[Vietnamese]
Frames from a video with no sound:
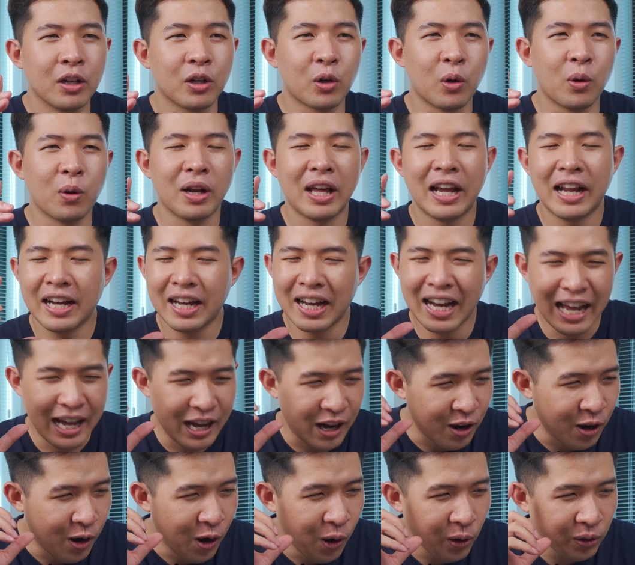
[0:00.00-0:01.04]
có lẽ
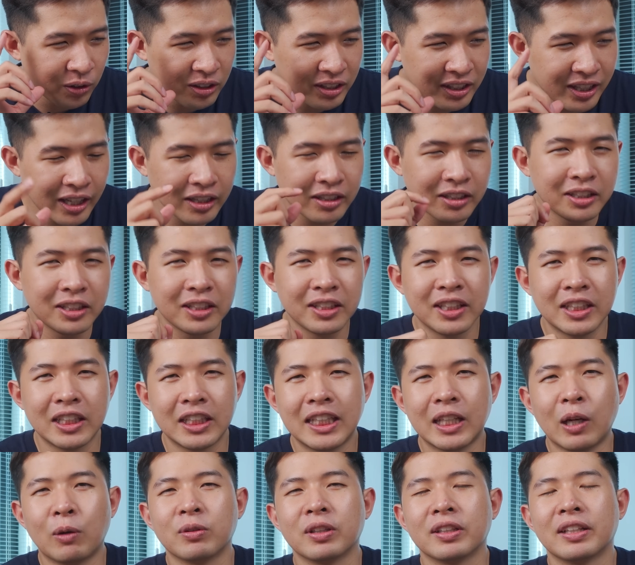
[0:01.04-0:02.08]
là hot nhất
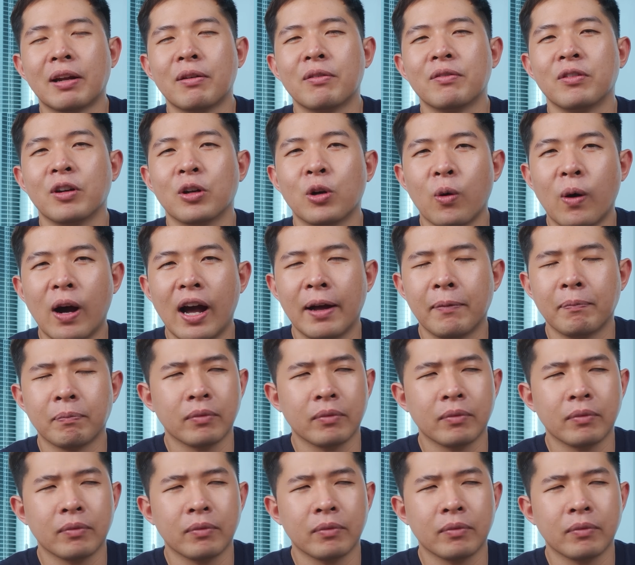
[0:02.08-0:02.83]
trong những năm vừa qua.